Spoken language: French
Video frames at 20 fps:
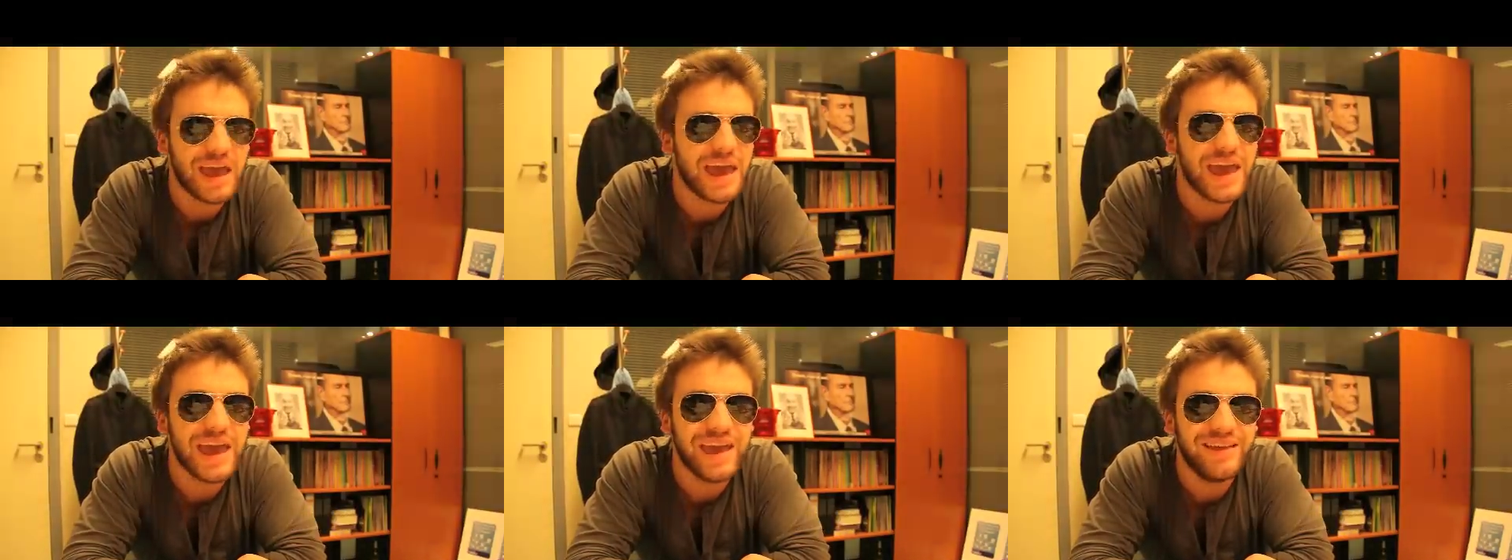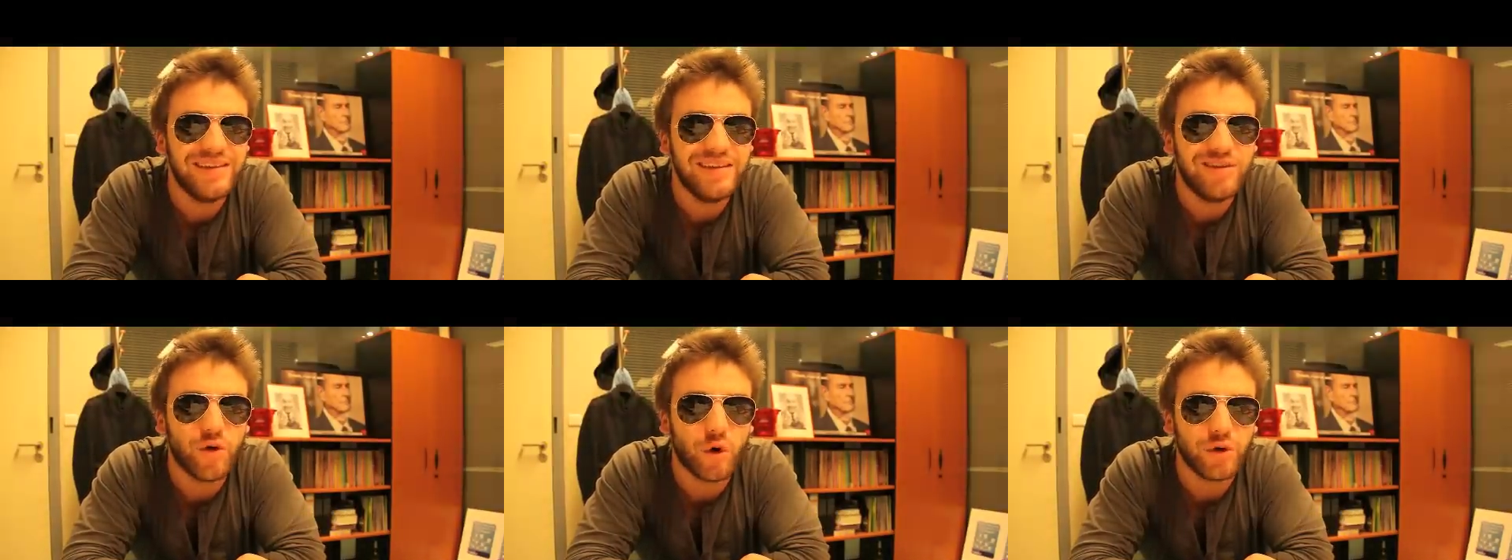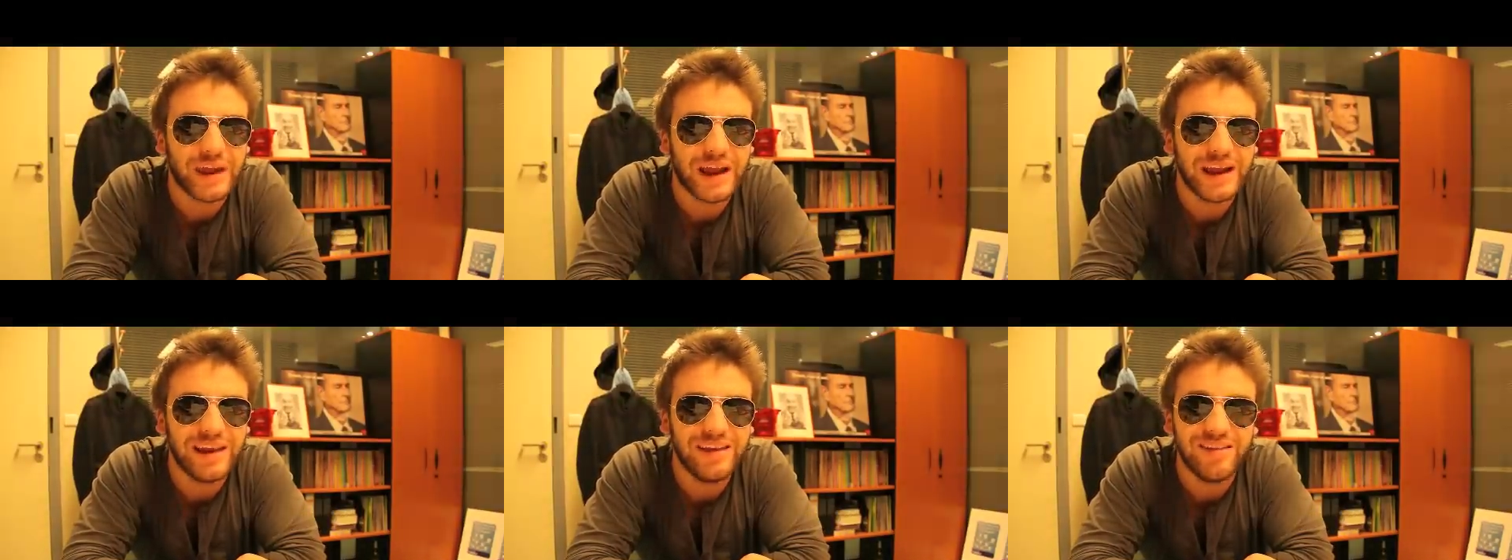
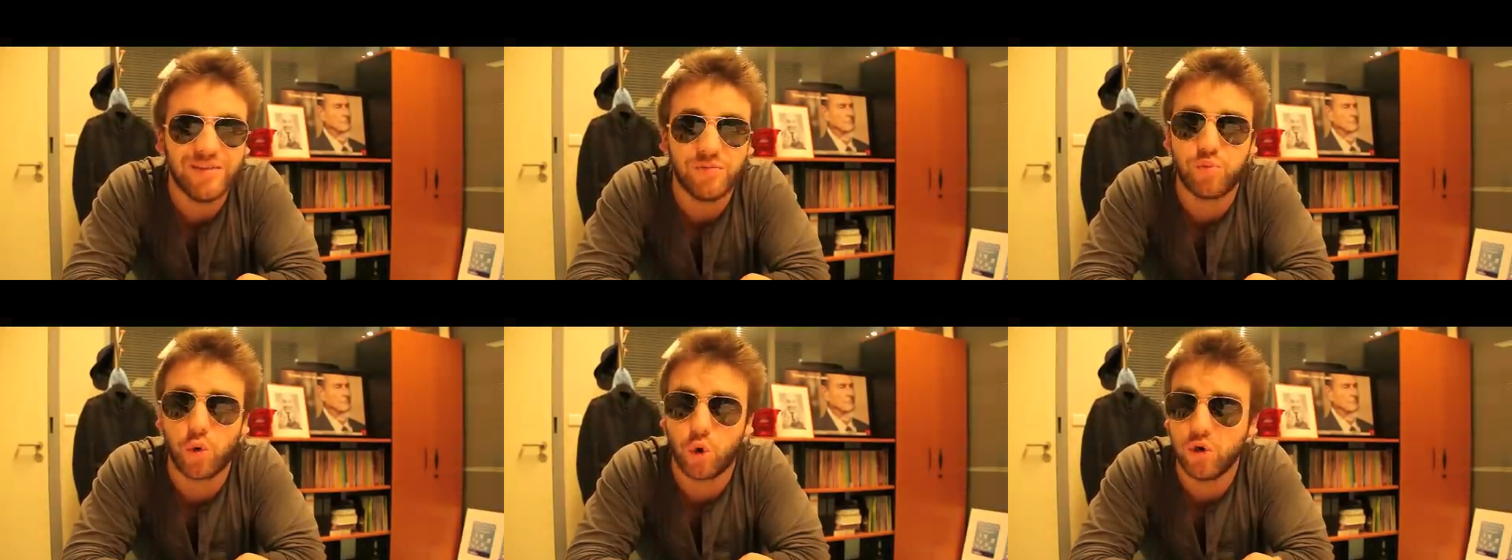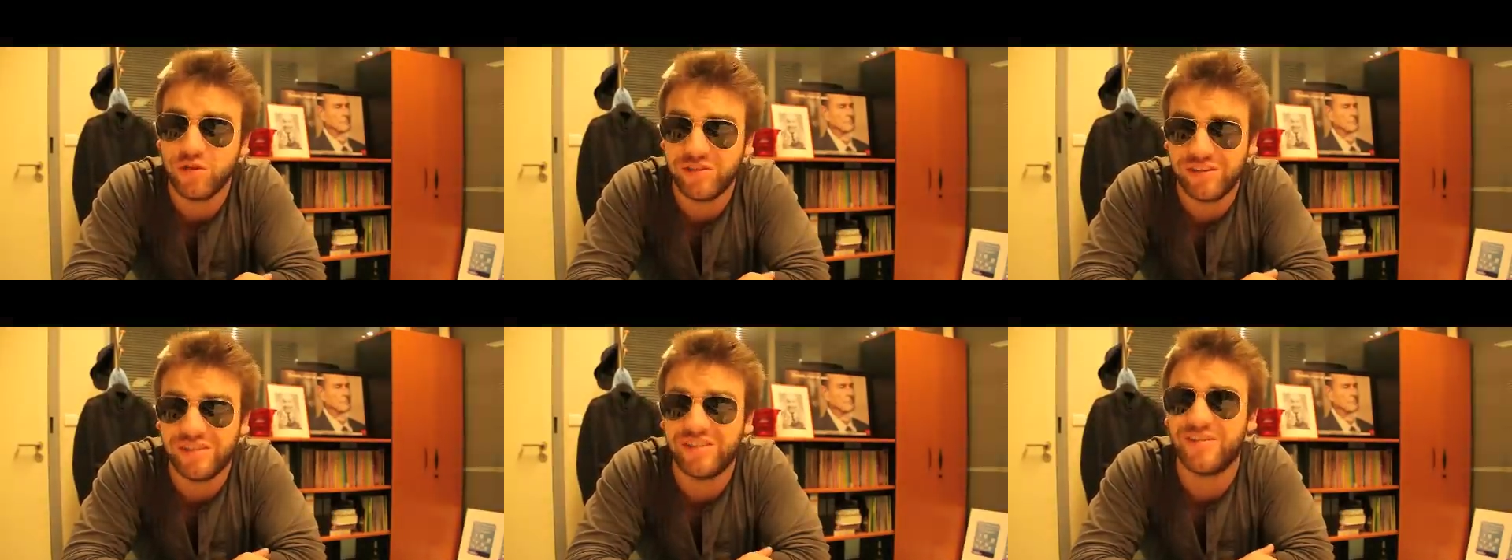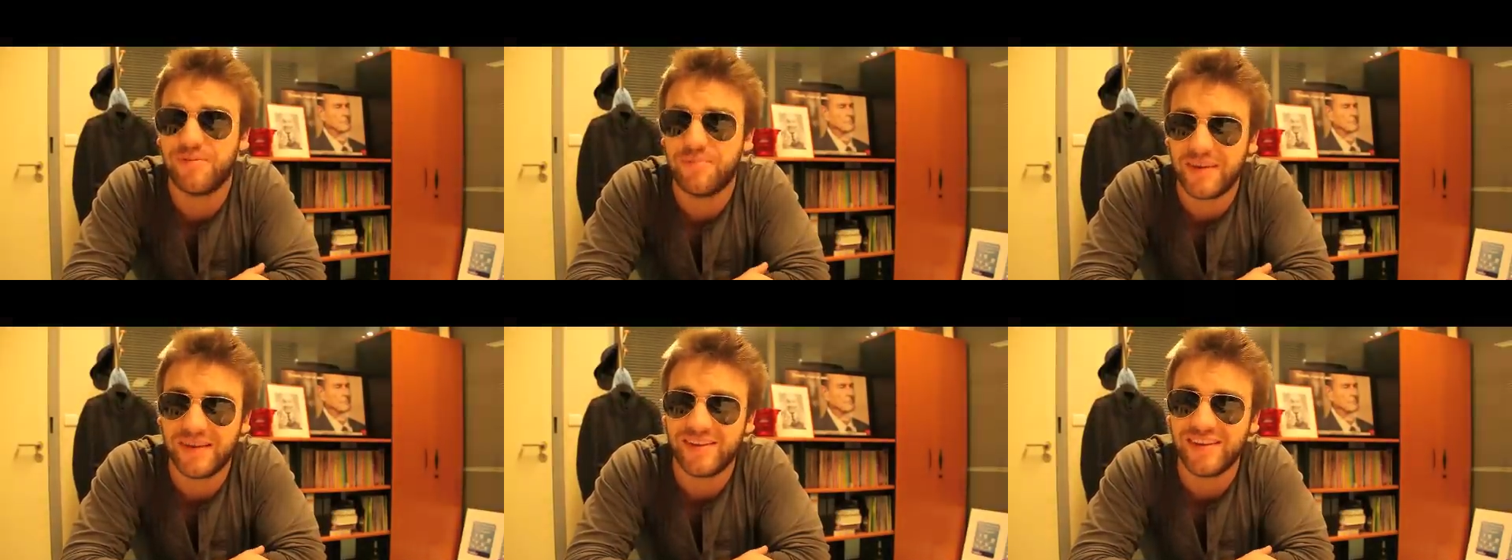éditorialiste pour le site
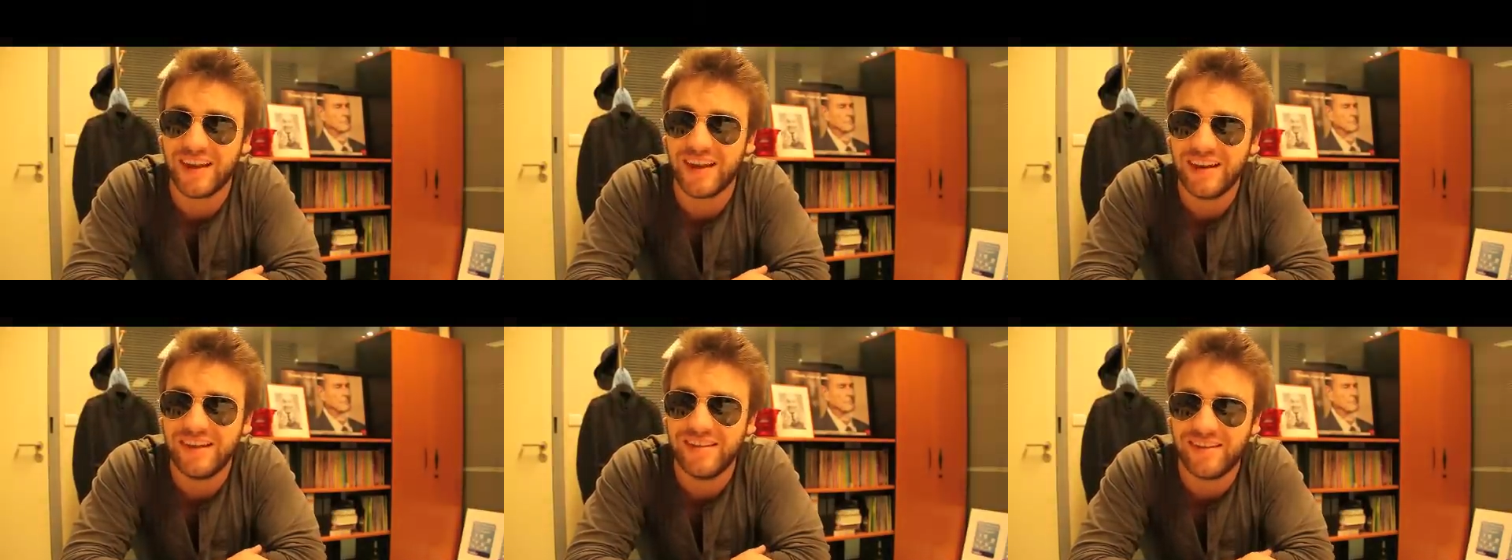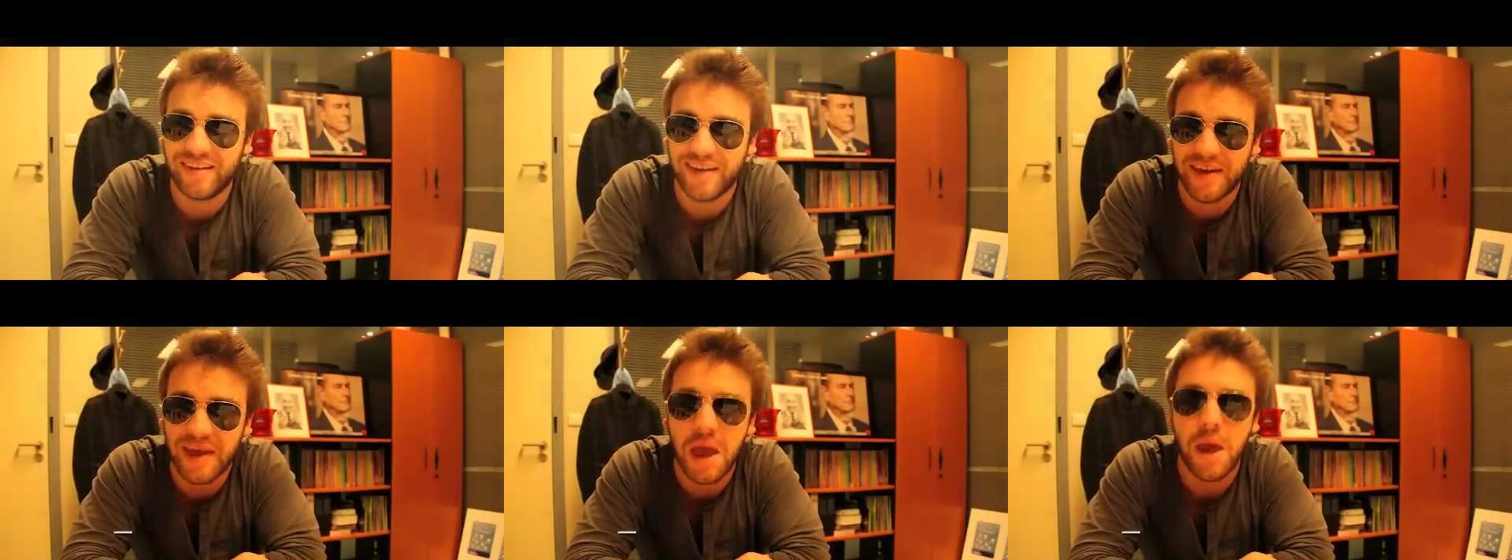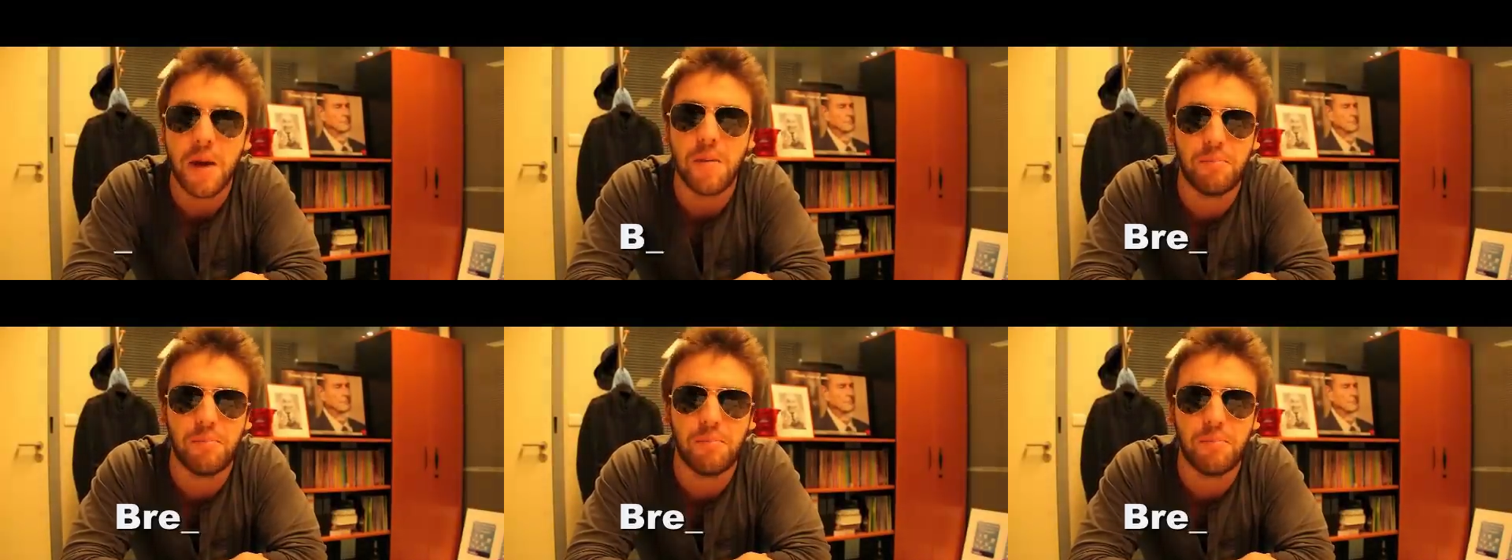spécialisé